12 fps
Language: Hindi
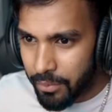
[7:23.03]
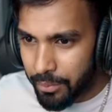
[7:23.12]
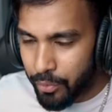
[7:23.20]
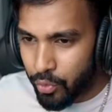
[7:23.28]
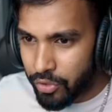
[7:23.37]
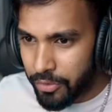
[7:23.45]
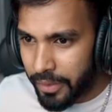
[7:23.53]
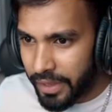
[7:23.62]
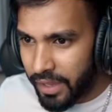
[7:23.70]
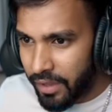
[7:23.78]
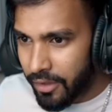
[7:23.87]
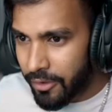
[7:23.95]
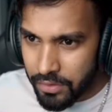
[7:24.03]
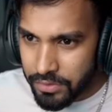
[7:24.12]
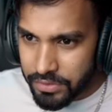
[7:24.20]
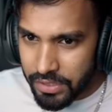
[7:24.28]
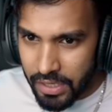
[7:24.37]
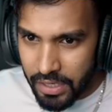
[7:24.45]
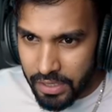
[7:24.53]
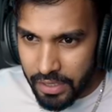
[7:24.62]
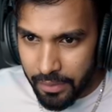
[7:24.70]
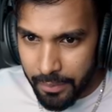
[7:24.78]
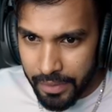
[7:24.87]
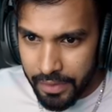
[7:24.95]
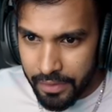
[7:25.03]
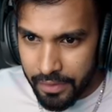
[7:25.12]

भूत भाई चला गया भाई